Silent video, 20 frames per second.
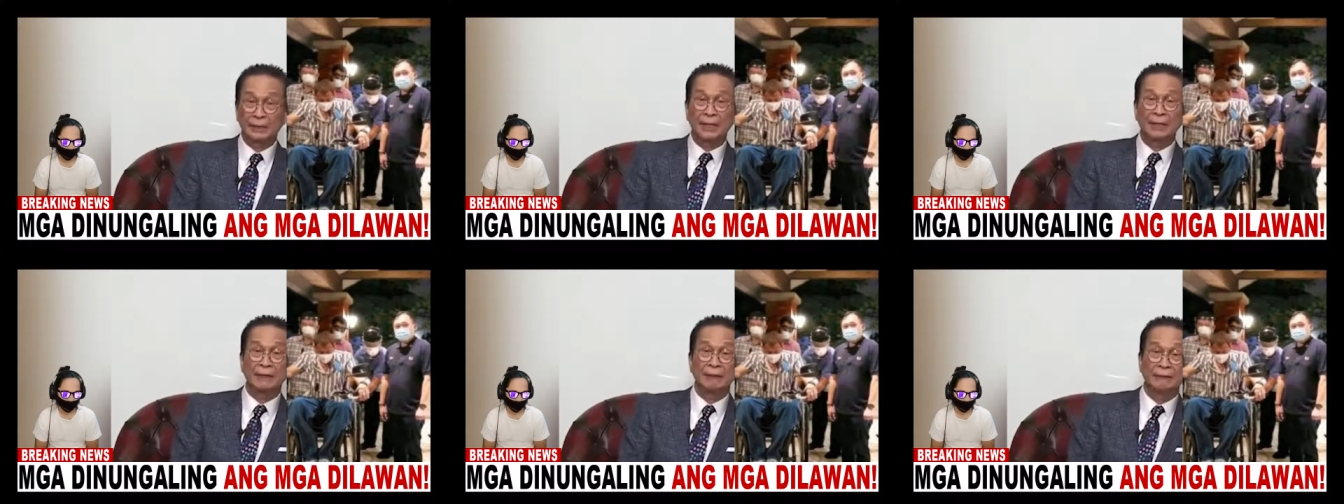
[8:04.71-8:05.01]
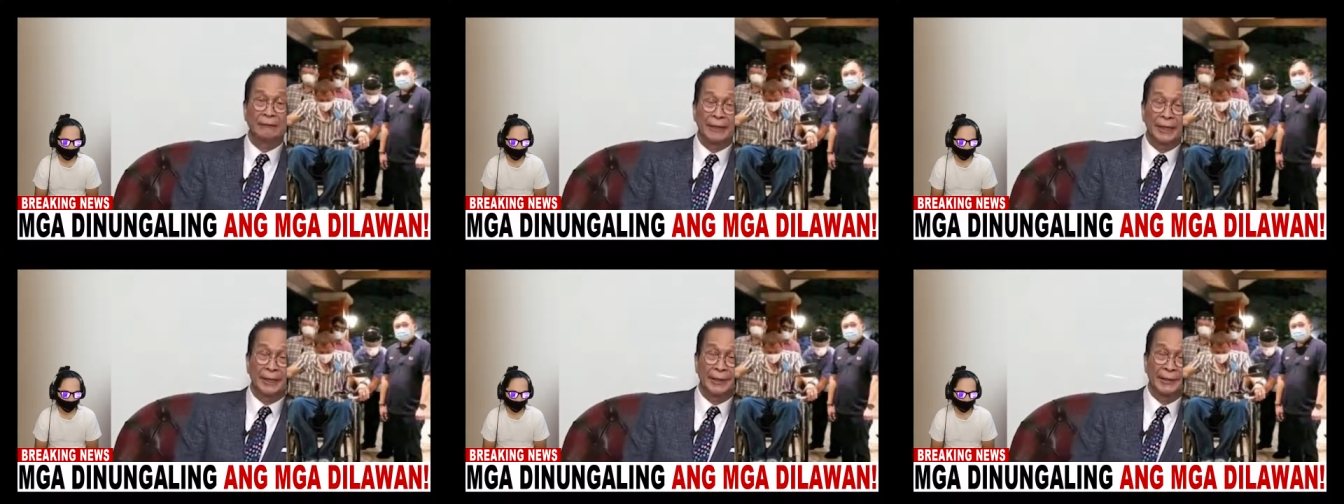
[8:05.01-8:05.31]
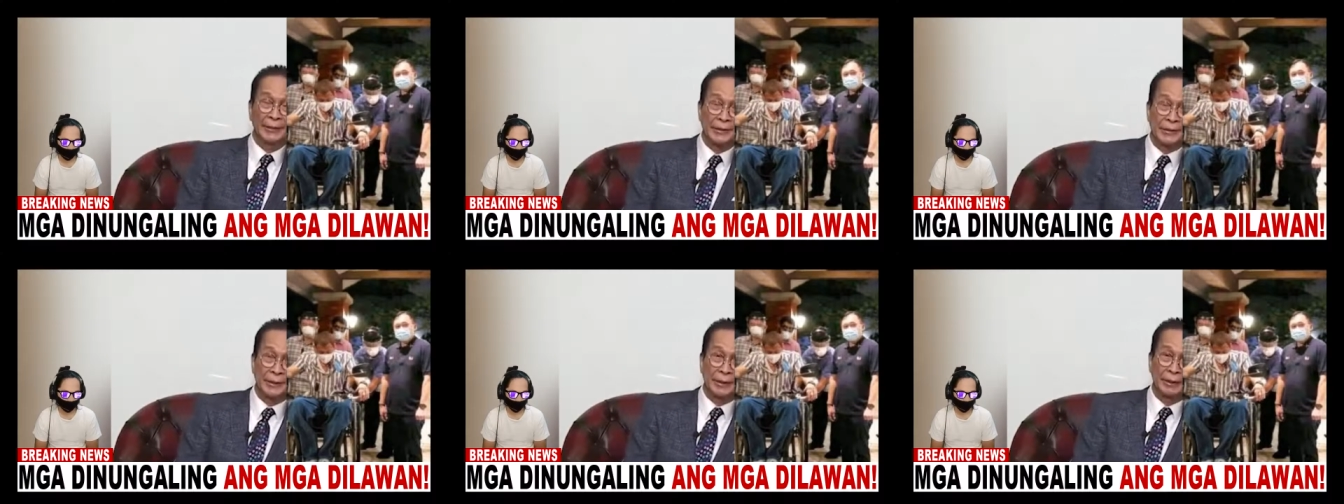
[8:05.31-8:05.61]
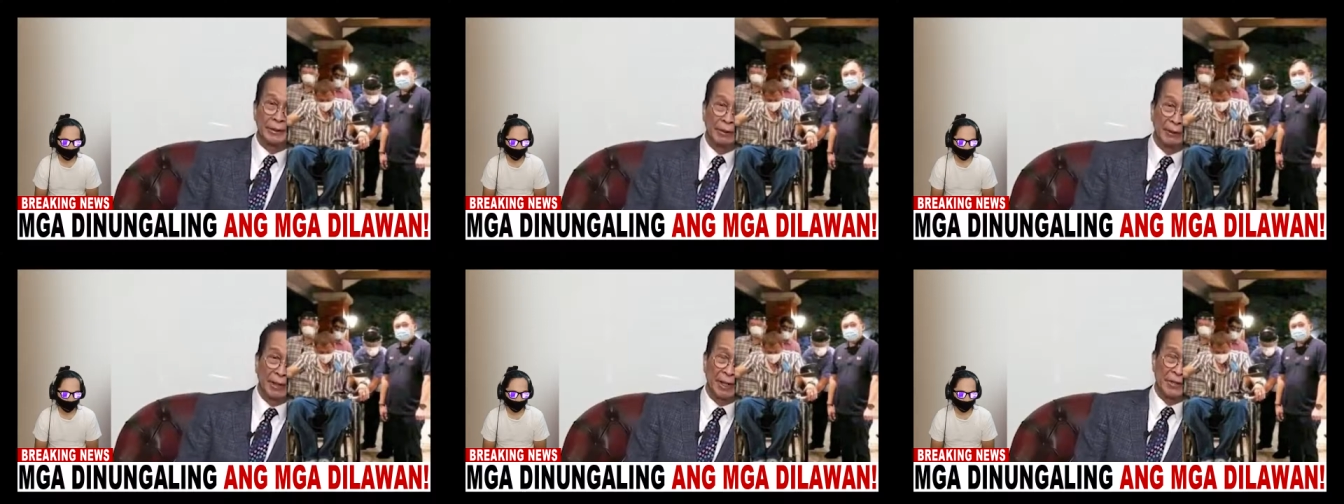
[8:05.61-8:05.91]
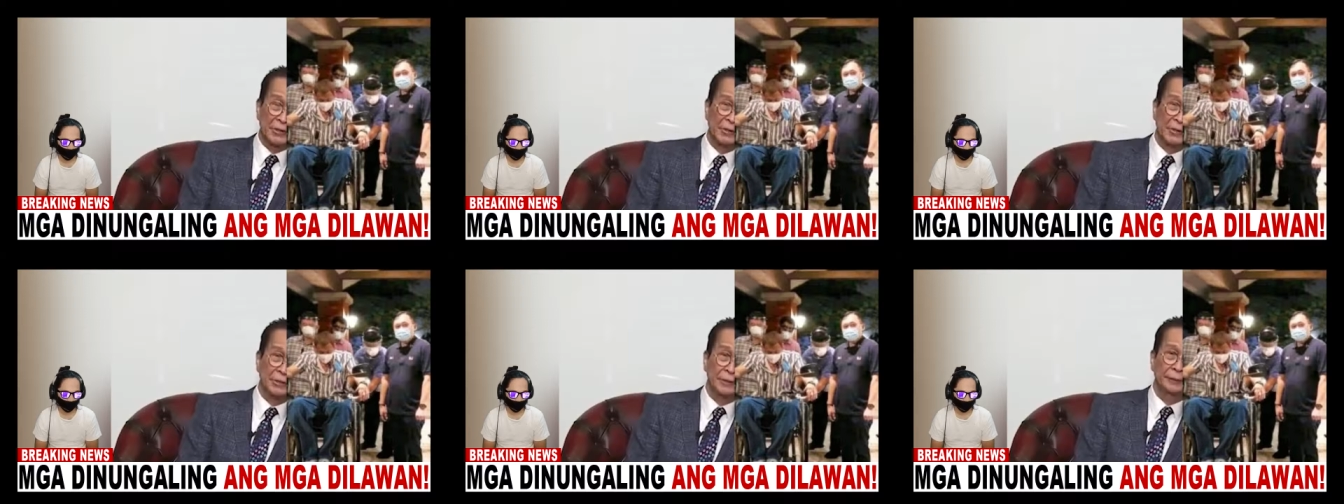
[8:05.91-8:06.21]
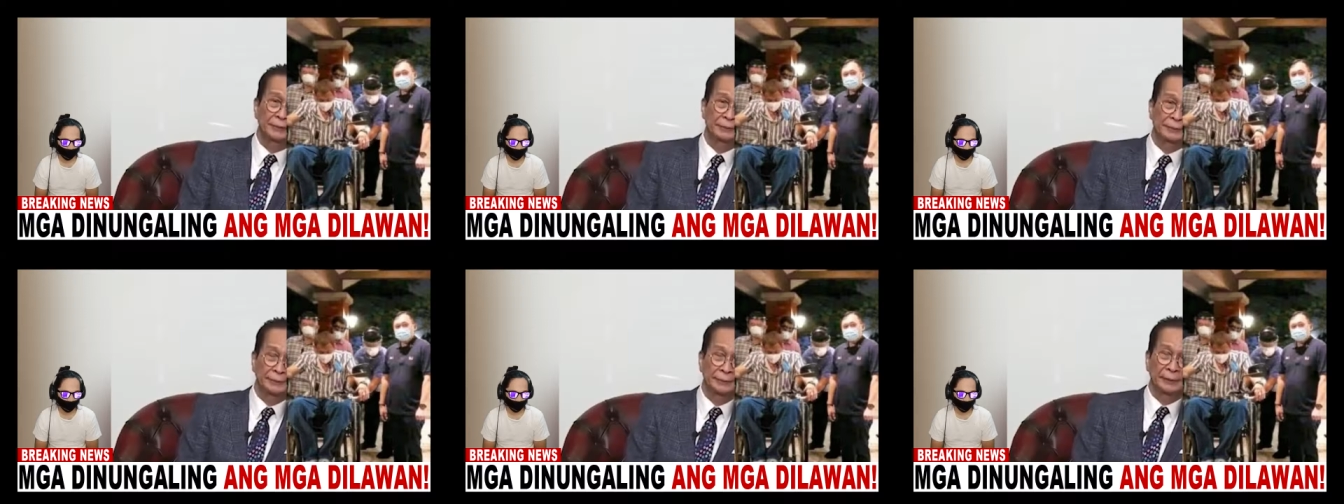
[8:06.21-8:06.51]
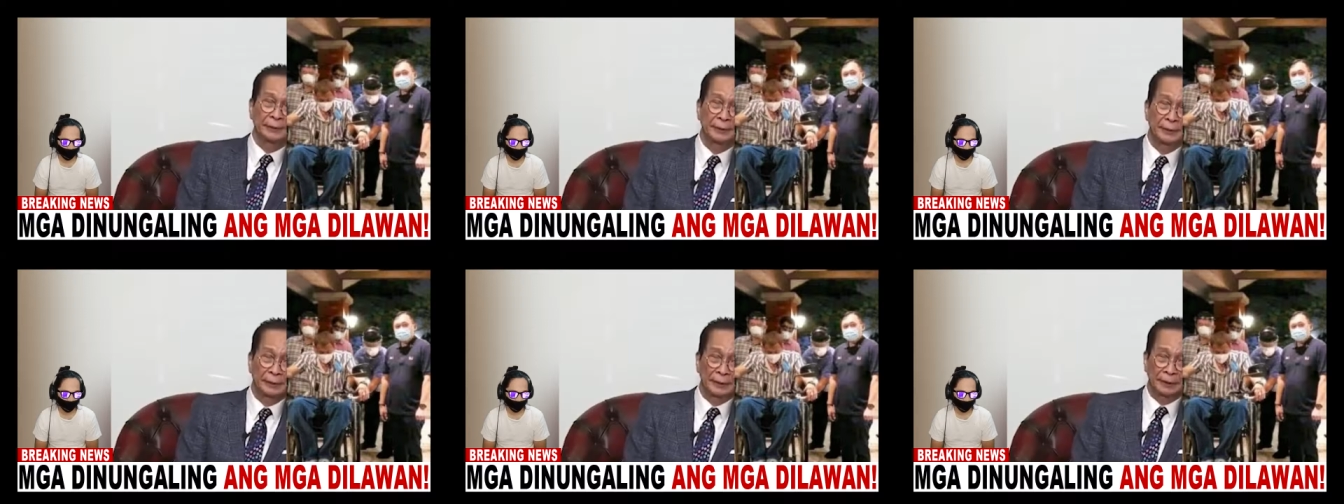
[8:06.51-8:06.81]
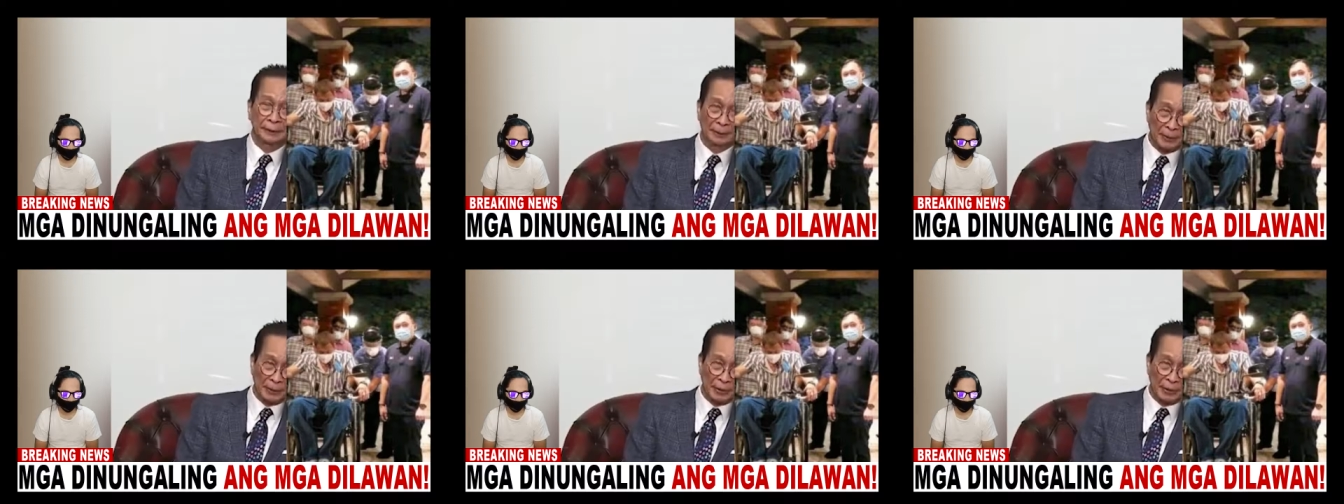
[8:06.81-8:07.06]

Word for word: televised address ni